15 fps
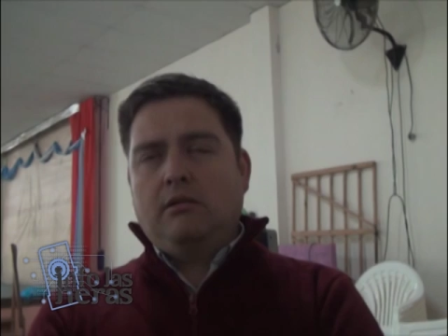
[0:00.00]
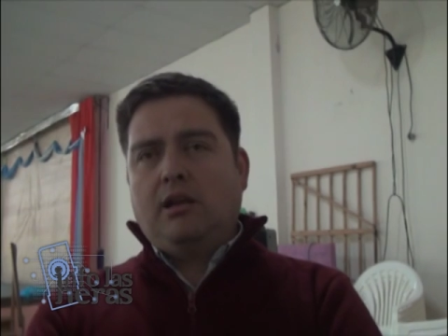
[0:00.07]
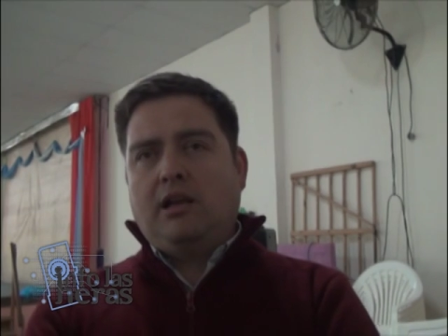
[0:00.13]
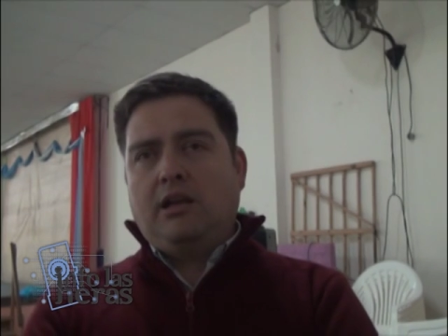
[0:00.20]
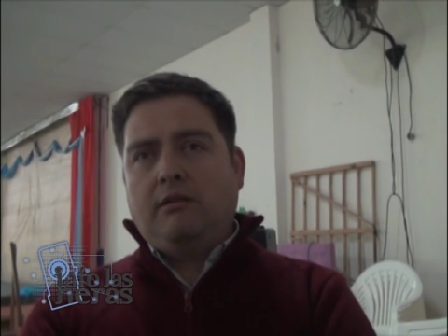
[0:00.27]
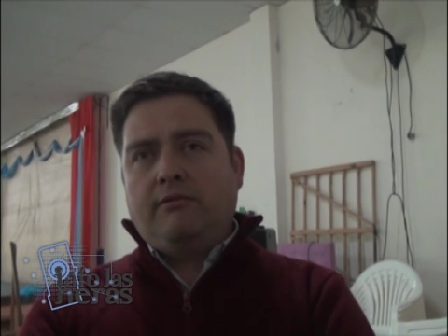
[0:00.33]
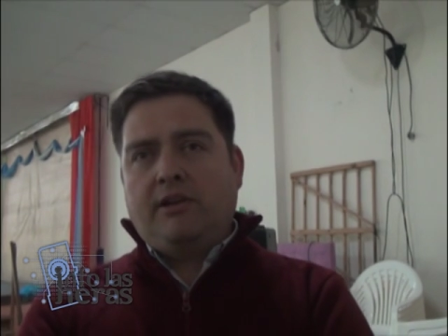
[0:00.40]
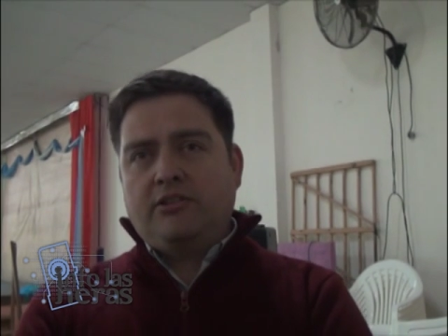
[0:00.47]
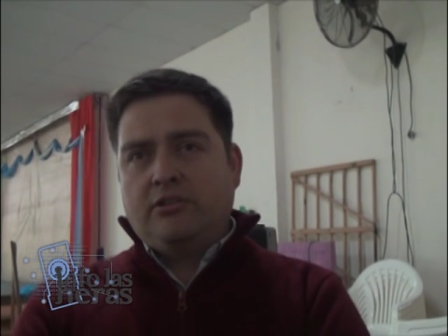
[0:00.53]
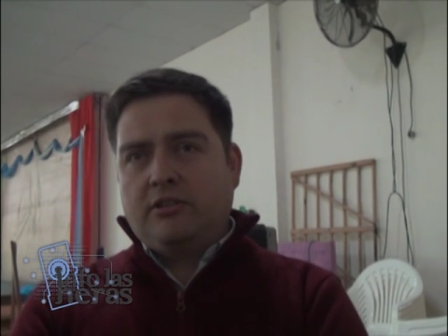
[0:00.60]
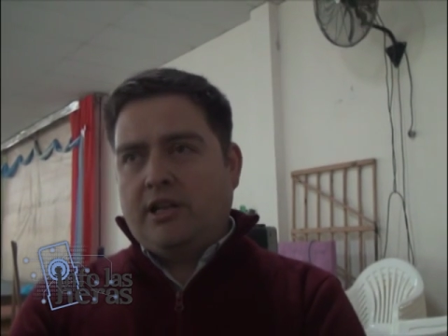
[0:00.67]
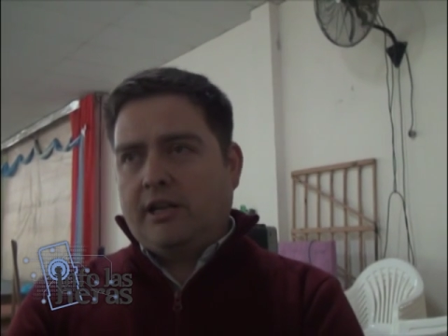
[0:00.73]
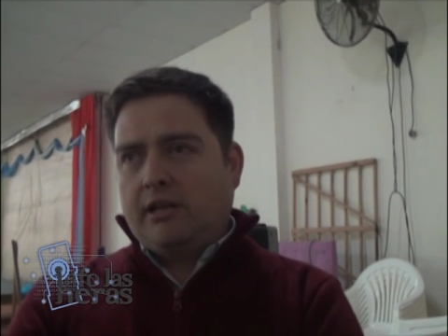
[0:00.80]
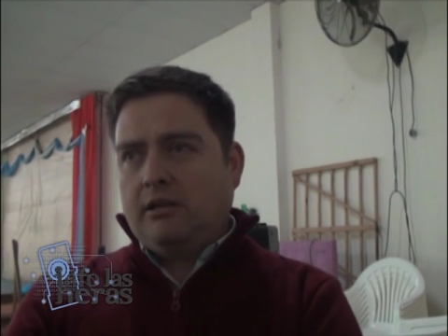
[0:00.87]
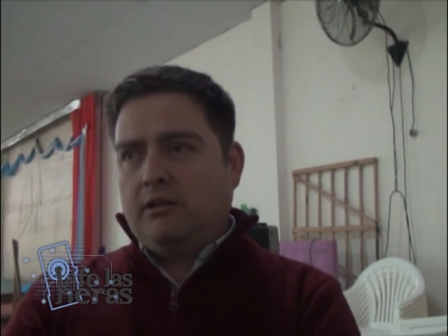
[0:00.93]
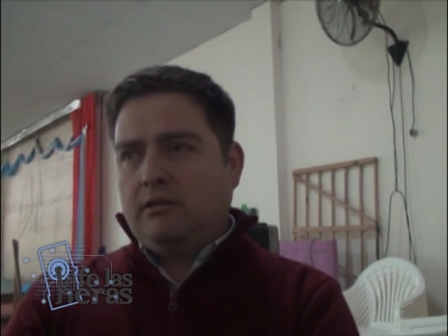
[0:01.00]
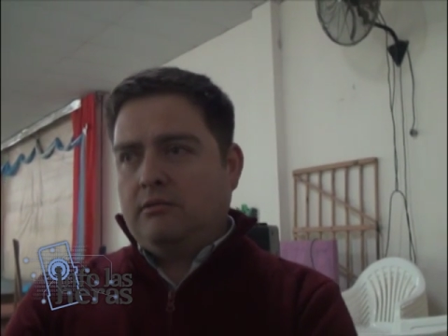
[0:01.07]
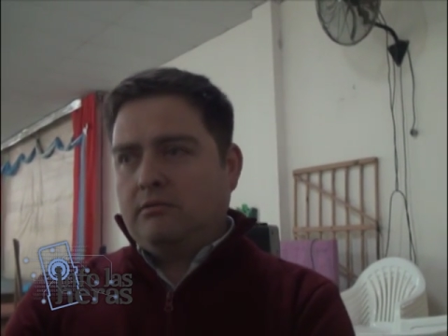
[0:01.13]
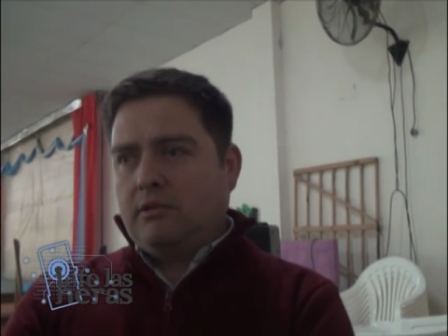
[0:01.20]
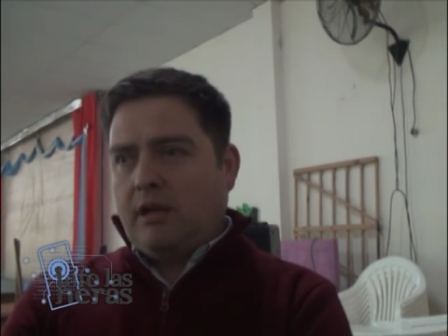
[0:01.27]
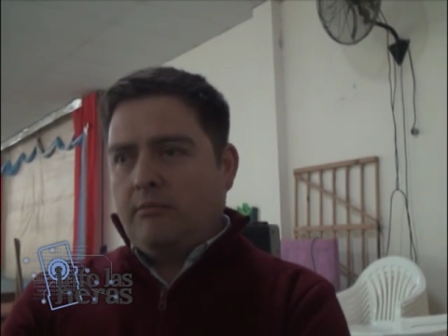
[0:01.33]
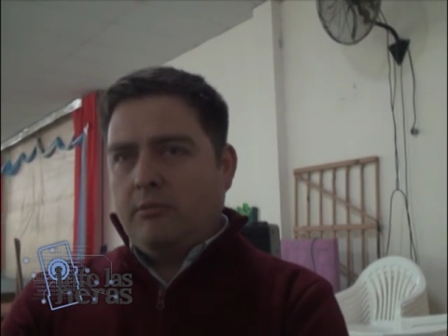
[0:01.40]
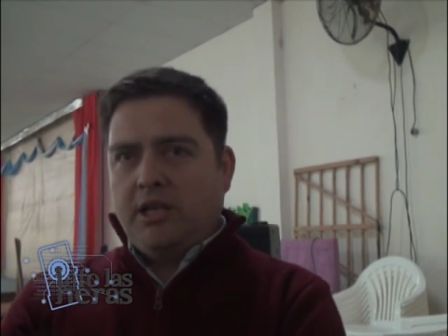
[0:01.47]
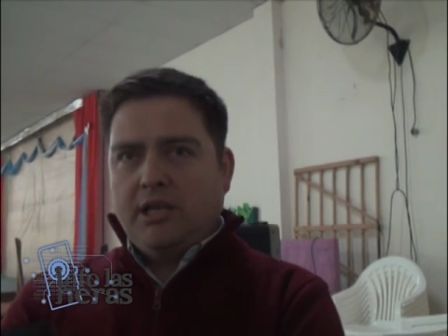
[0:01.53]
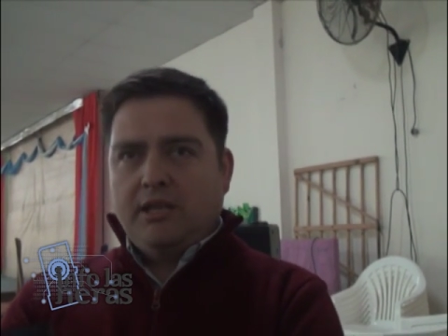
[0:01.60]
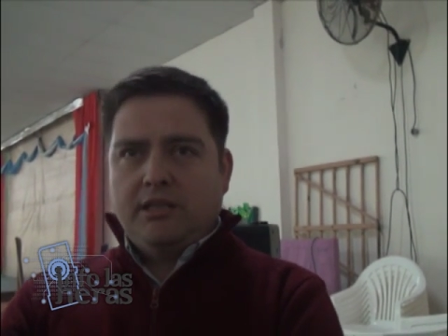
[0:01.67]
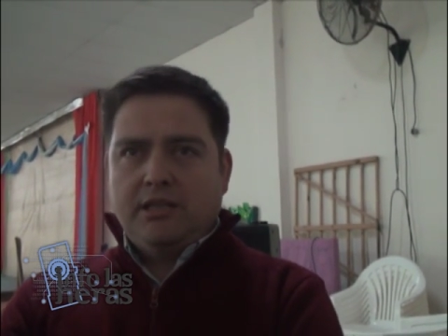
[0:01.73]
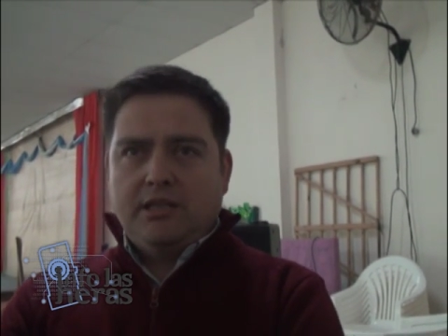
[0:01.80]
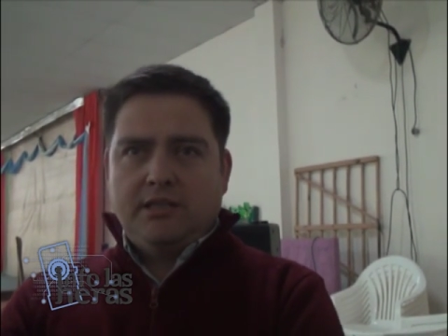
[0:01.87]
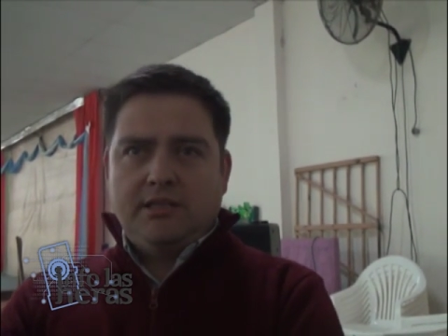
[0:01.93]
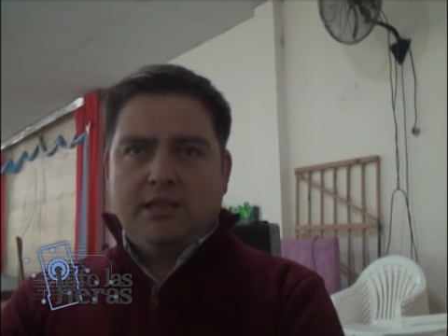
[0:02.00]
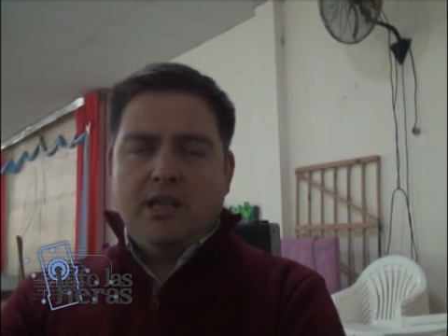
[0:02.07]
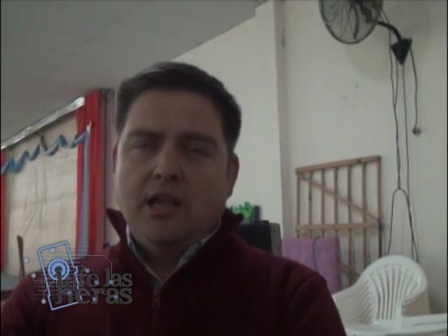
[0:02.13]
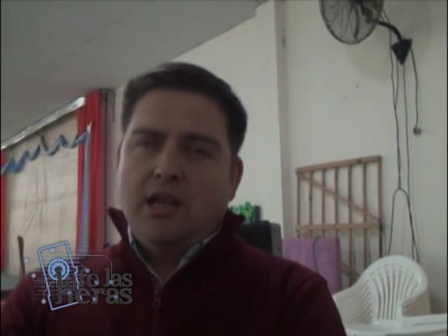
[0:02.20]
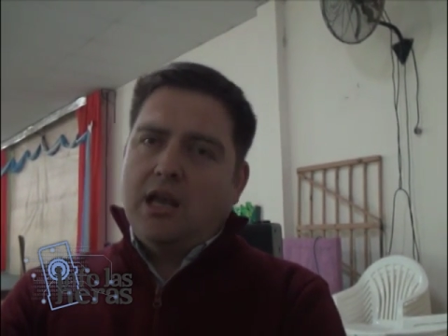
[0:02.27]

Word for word: calefaccionar ambientes